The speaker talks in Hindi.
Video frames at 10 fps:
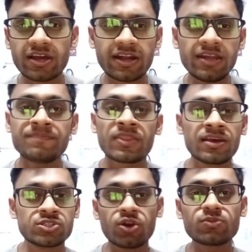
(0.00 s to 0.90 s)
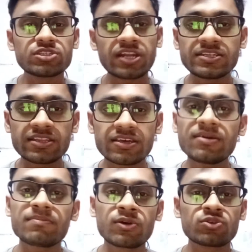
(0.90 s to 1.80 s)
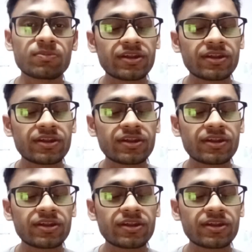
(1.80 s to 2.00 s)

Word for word: करंटली जो लोग मुझे नहीं जानते हैं मैं उनको